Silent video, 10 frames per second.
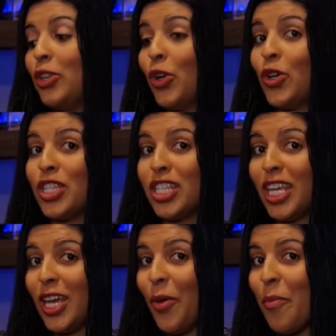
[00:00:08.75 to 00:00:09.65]

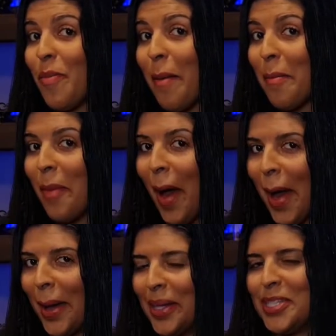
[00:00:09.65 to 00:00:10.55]
Trouxe uma
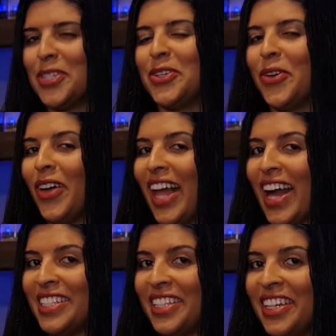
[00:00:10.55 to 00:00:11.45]
barra de
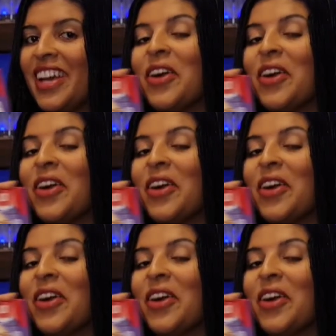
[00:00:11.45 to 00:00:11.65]
chocolate.